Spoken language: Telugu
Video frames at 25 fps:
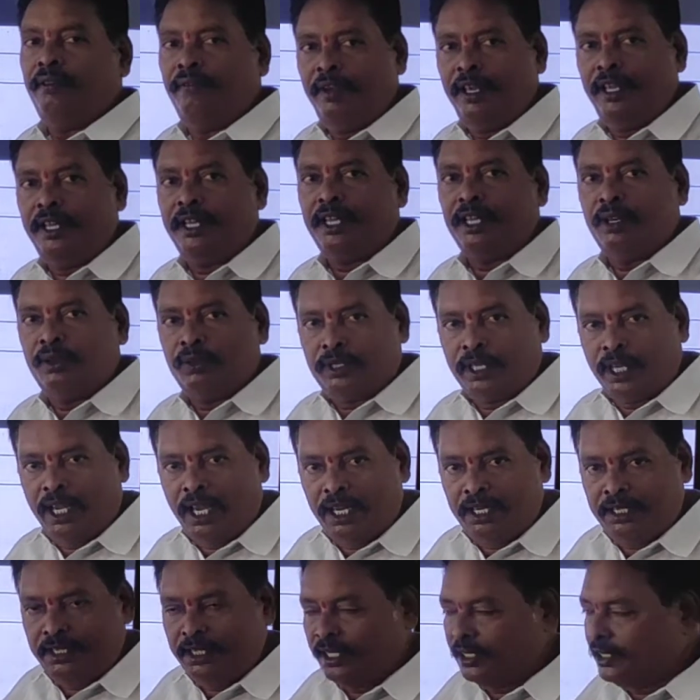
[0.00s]
నివేదికను
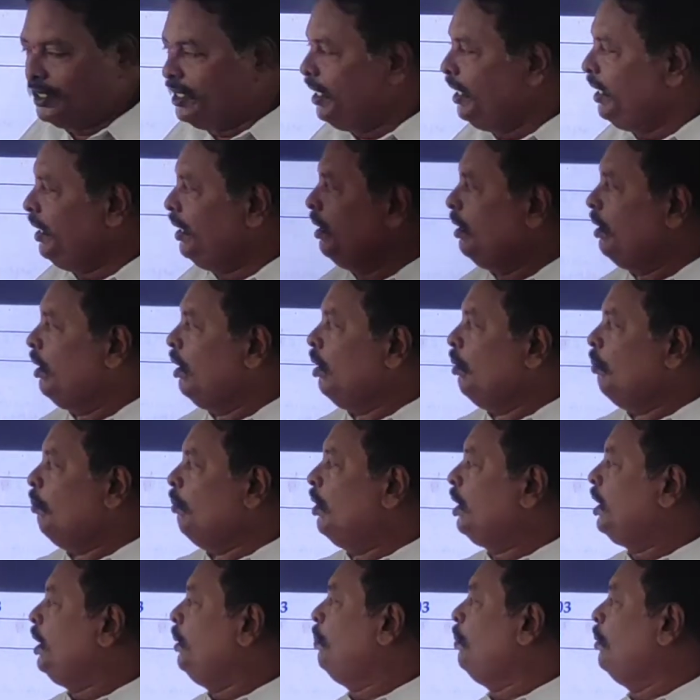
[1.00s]
తయారు చేసి
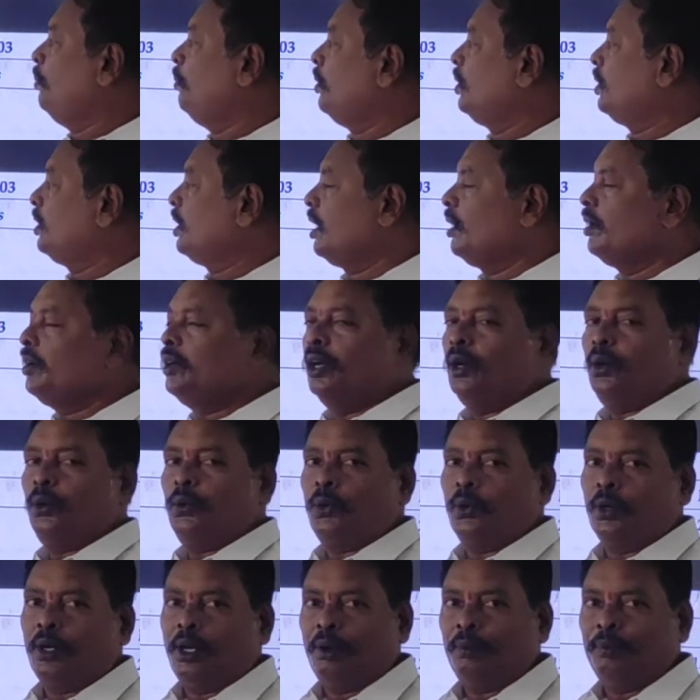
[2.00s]
ముగింపు మూలధనం
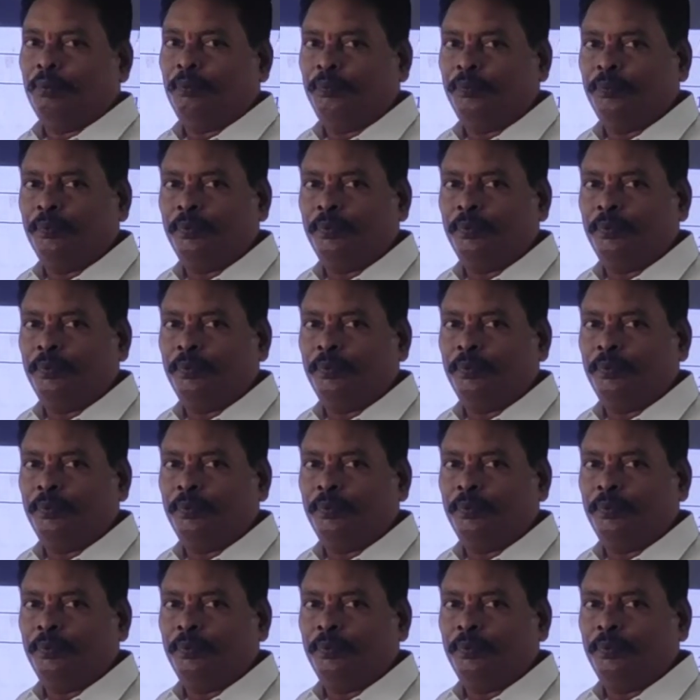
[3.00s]
కనుక్కున్నావు